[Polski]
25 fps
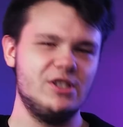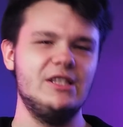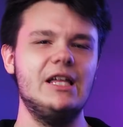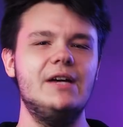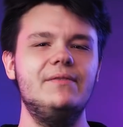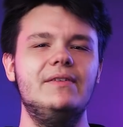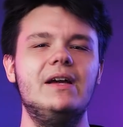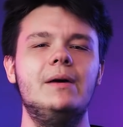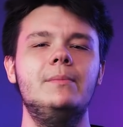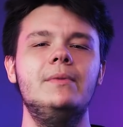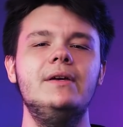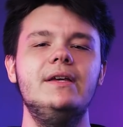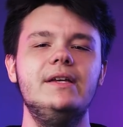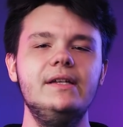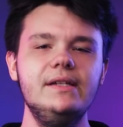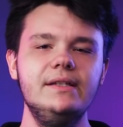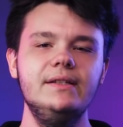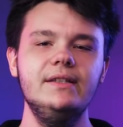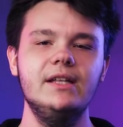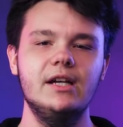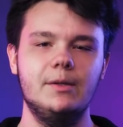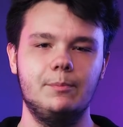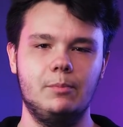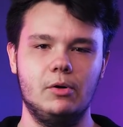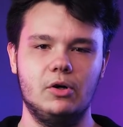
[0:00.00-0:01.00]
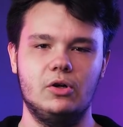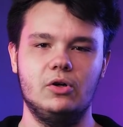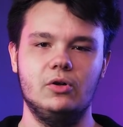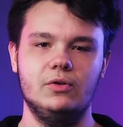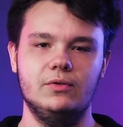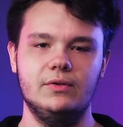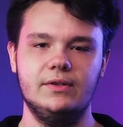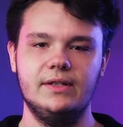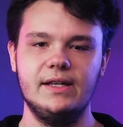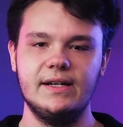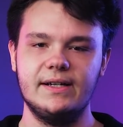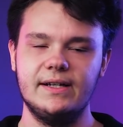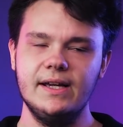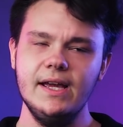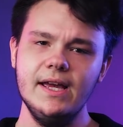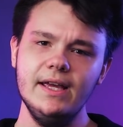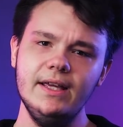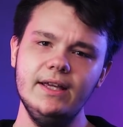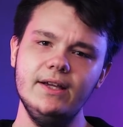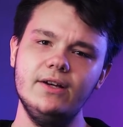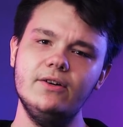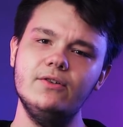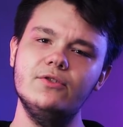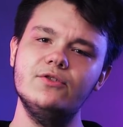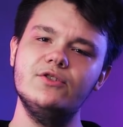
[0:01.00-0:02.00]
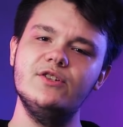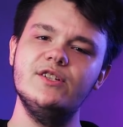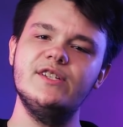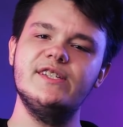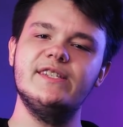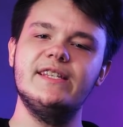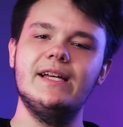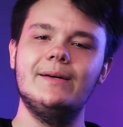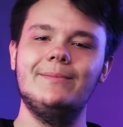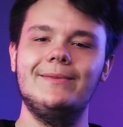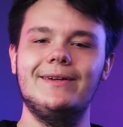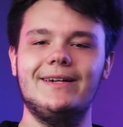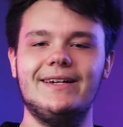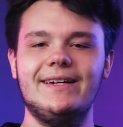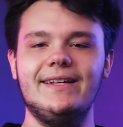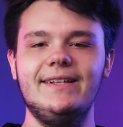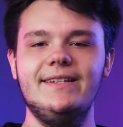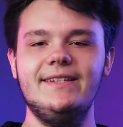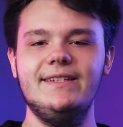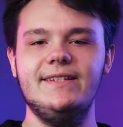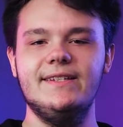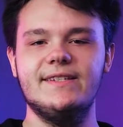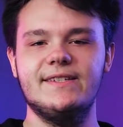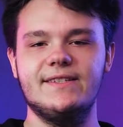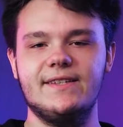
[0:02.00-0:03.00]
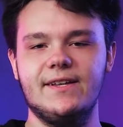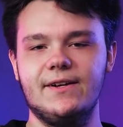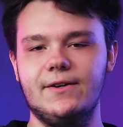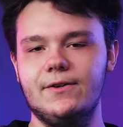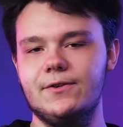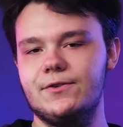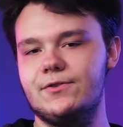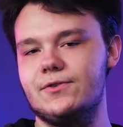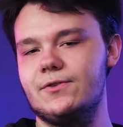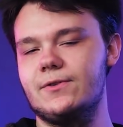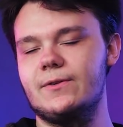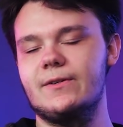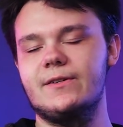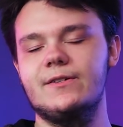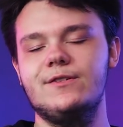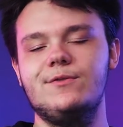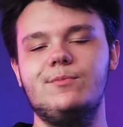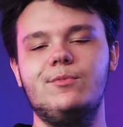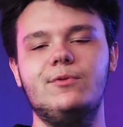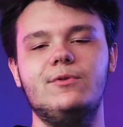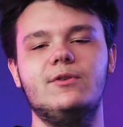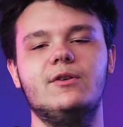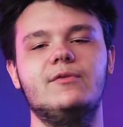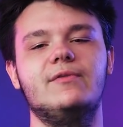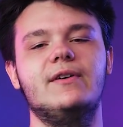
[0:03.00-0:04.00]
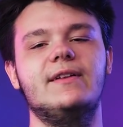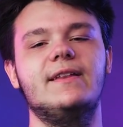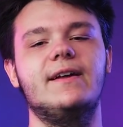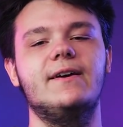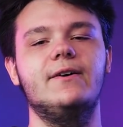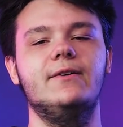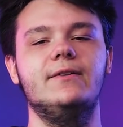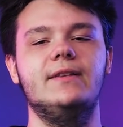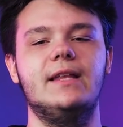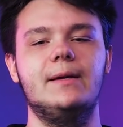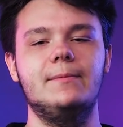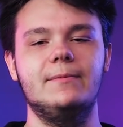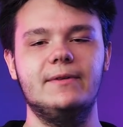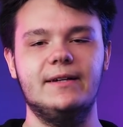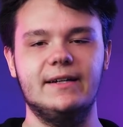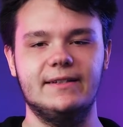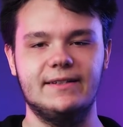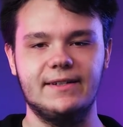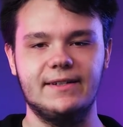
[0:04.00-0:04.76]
ustawiamy innych po kątach i korzystamy chętnie z tegoż rozbudowanego demka